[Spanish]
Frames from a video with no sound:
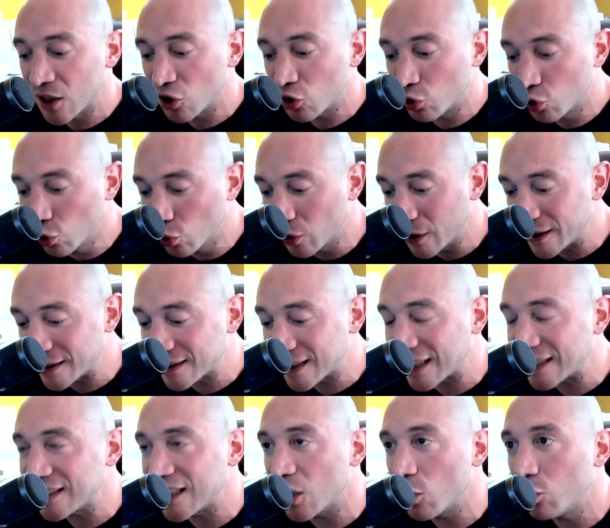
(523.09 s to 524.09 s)
tú
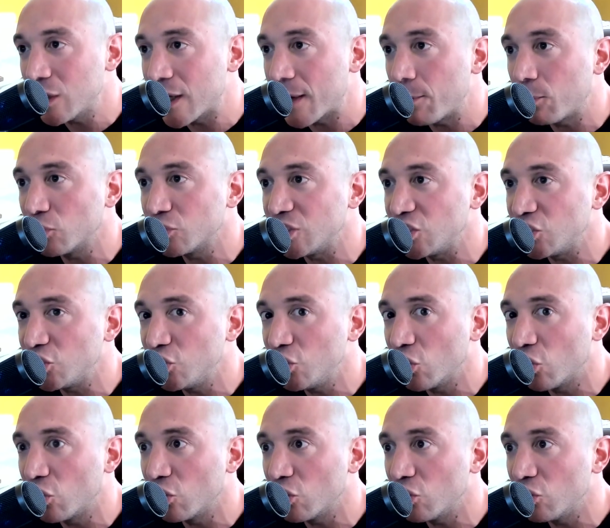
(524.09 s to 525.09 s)
estás en una
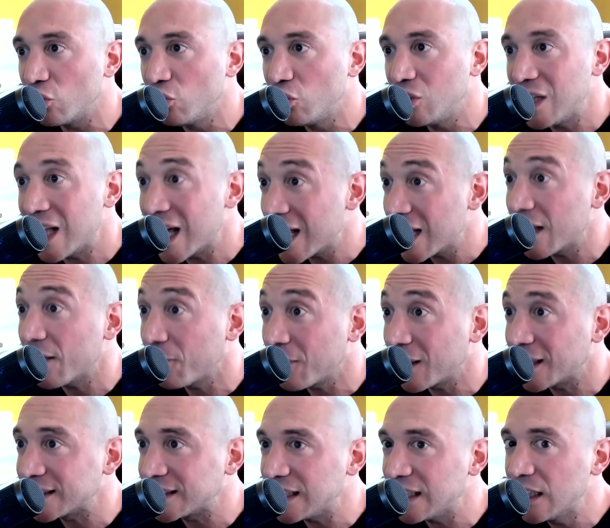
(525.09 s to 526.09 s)
posición nada
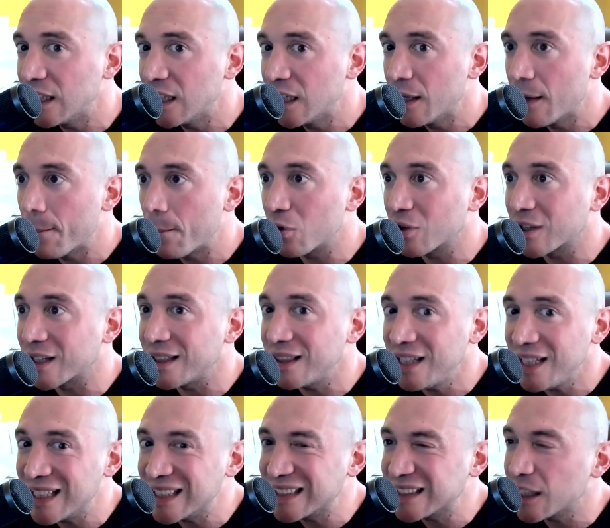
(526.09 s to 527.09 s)
fácil porque
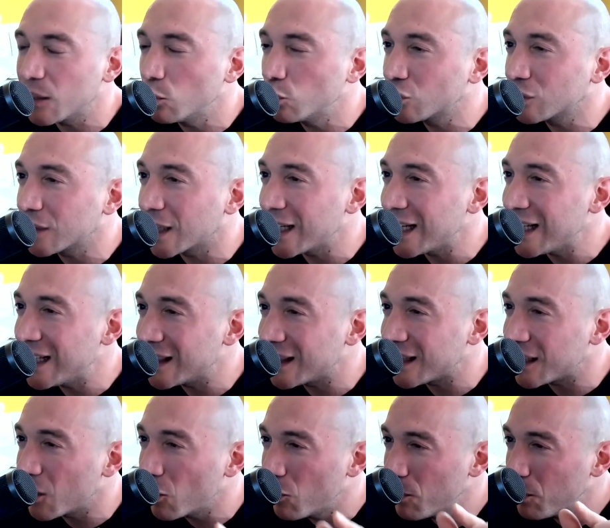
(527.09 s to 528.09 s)
tienes que buscar
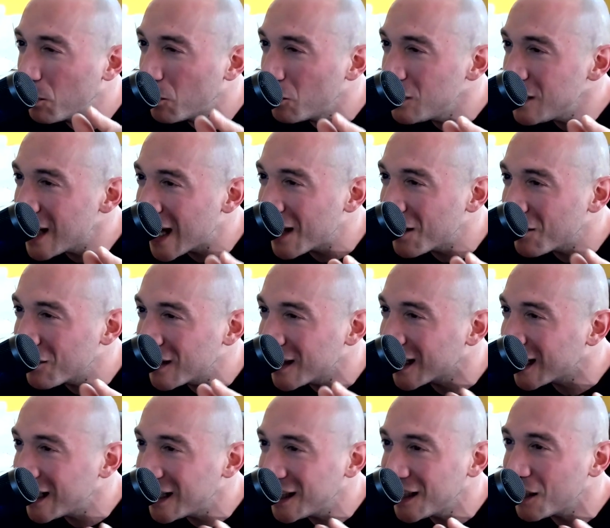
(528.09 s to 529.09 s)
entre un puñado de
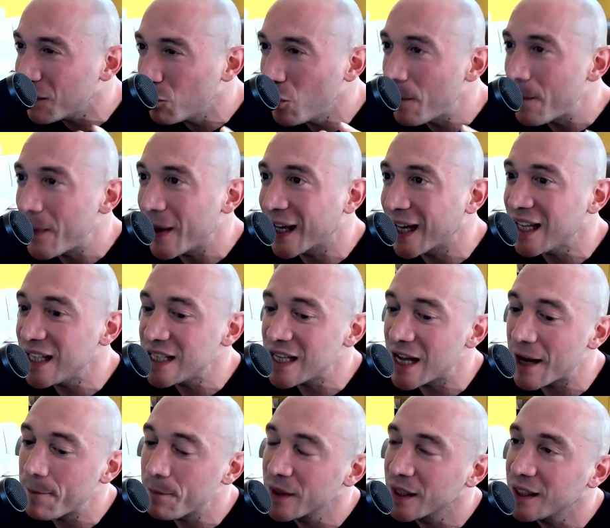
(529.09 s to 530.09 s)
gente muy
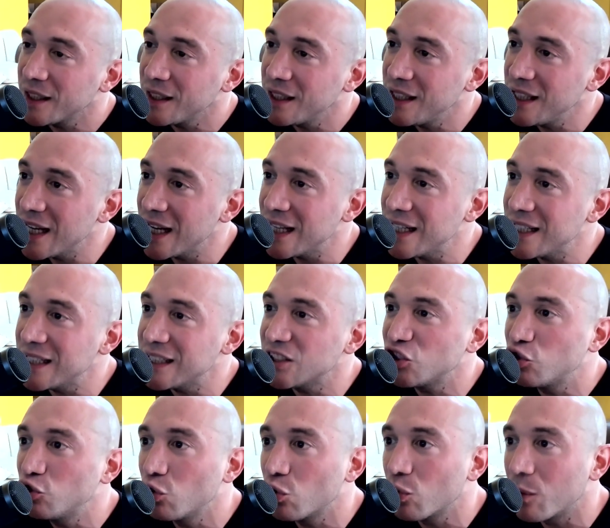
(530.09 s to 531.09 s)
pequeña quién
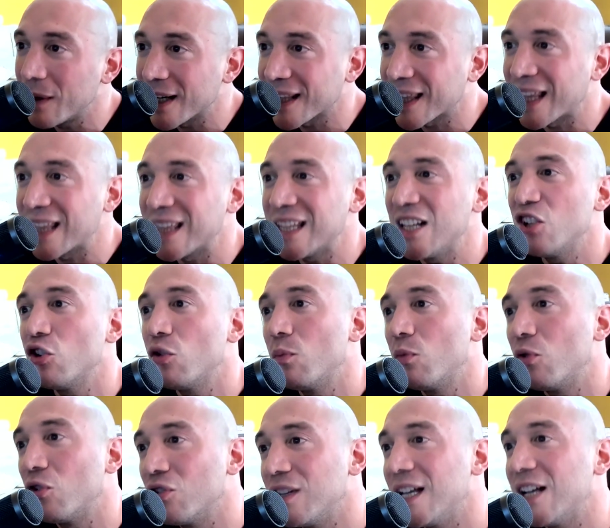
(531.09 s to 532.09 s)
es tu verdadero
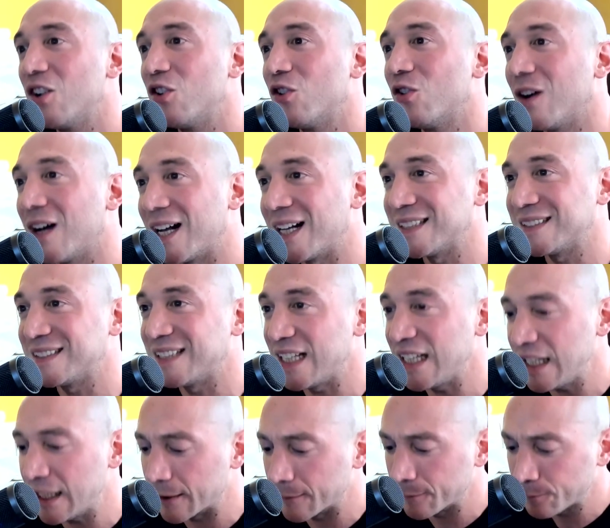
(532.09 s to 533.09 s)
modelo a
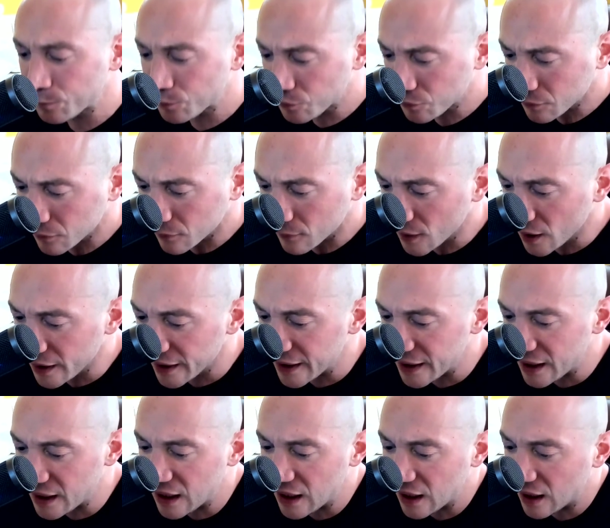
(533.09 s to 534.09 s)
seguir.
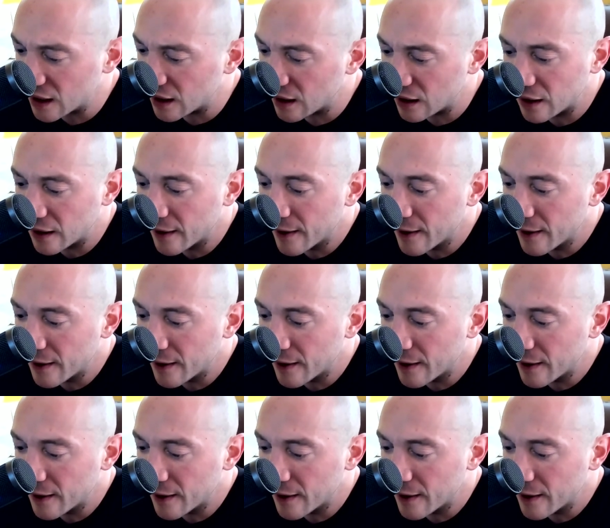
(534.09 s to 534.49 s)
Y,